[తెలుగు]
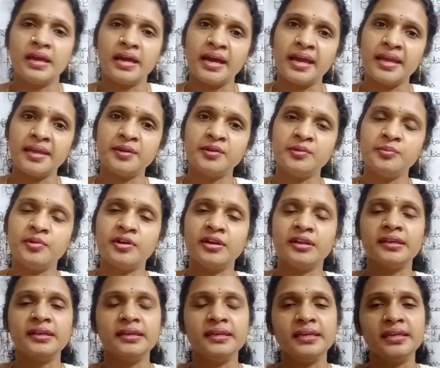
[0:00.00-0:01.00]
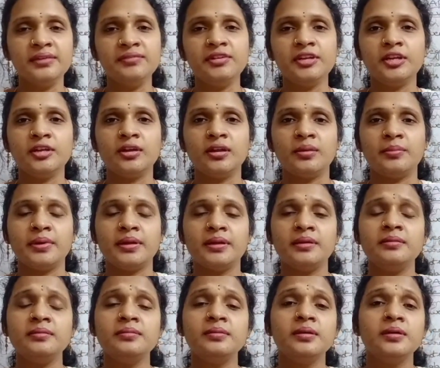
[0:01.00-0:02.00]
హాయ్ గుడ్ మార్నింగ్ ఈ వీడియోలో మనం
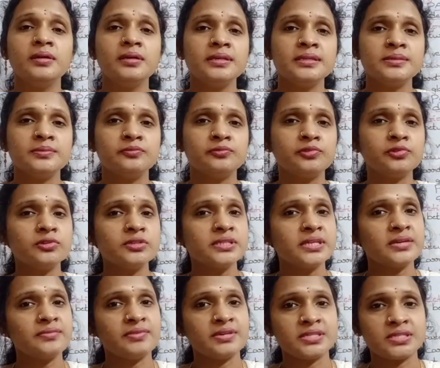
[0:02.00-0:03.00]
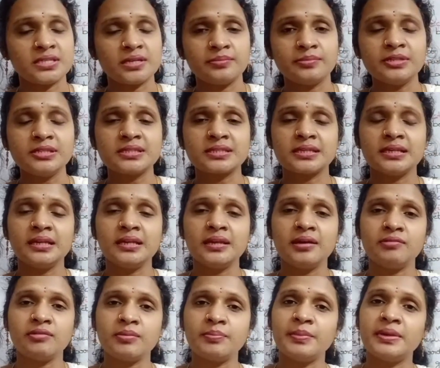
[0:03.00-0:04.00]
ఫ్రూట్స్ అండ్ వెజిటబుల్స్ స్కిల్
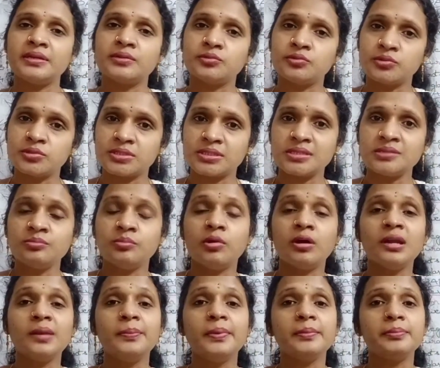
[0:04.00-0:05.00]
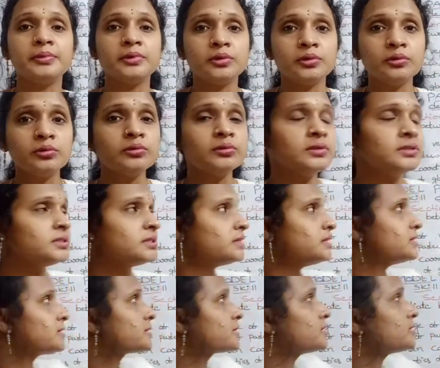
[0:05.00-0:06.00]
డెవలప్మెంట్ కోర్సెస్ మోడల్ పేపర్ టూ గురించి
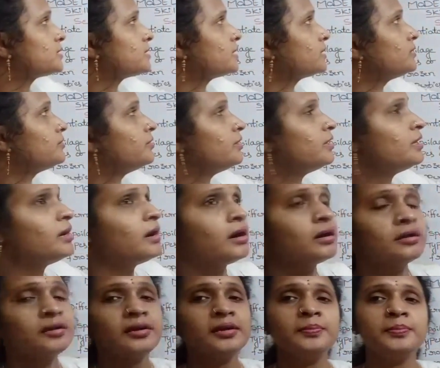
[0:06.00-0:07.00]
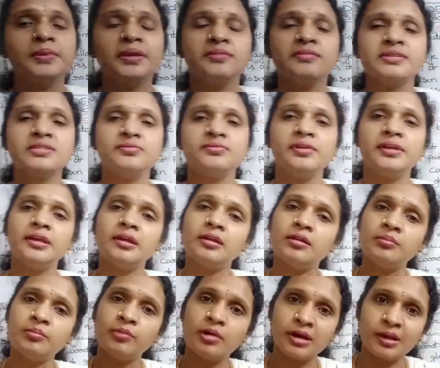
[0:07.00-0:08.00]
డిస్కస్ చేద్దామండి ఆల్రెడీ ప్రీవియస్ వీడియోలో
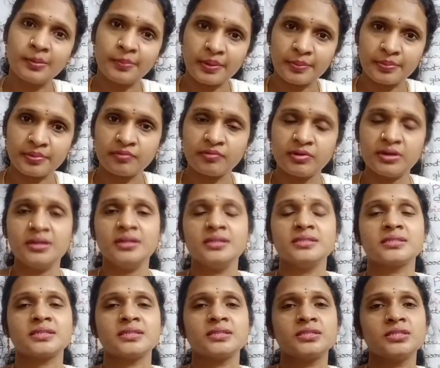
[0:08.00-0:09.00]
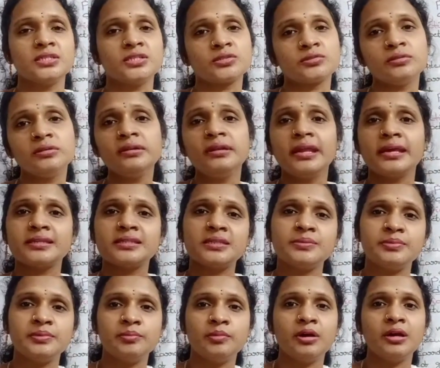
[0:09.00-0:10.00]
మోడల్ పేపర్ వన్ డిస్కస్ చేసుకున్నాం నెక్స్ట్
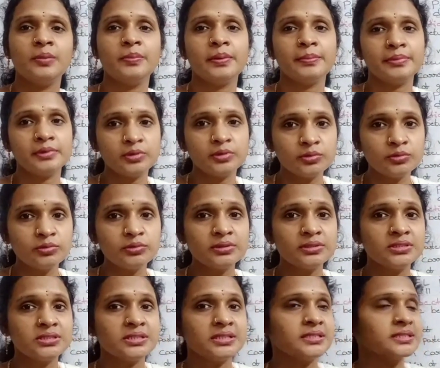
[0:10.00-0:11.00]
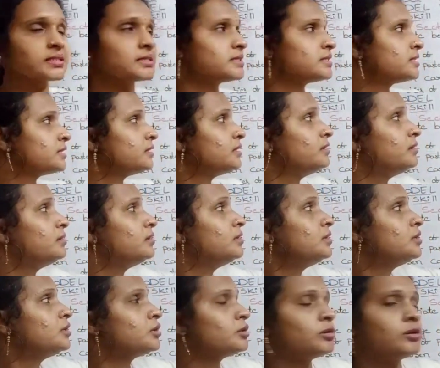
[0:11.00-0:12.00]
ఇప్పుడు మోడల్ పేపర్ టూ గురించి డిస్కస్ చేద్దాం
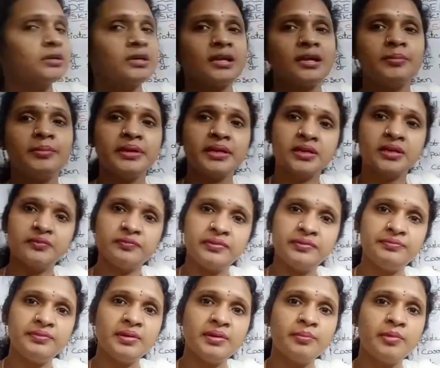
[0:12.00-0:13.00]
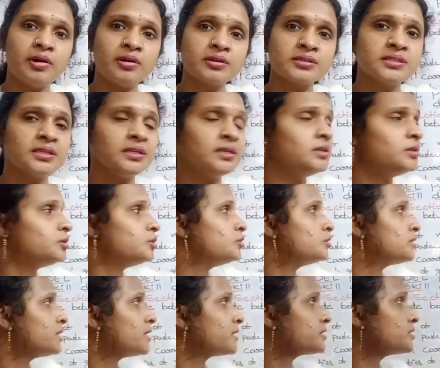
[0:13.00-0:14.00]
టోటల్గా మనకి ఫిఫ్టీ మార్క్స్ అండి టూ
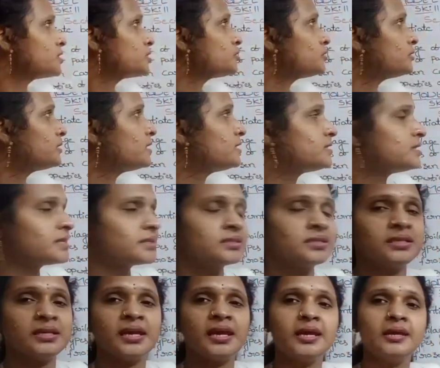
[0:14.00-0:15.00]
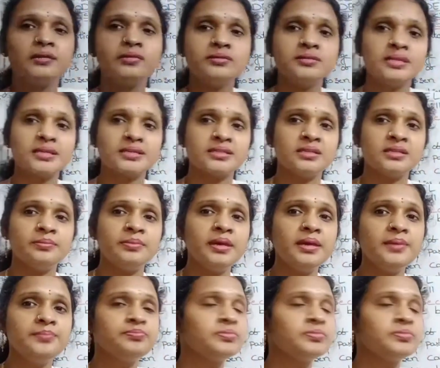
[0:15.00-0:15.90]
సెక్షన్స్ ఉంటాయి సెక్షన్ ఏ అండ్ సెక్షన్ బి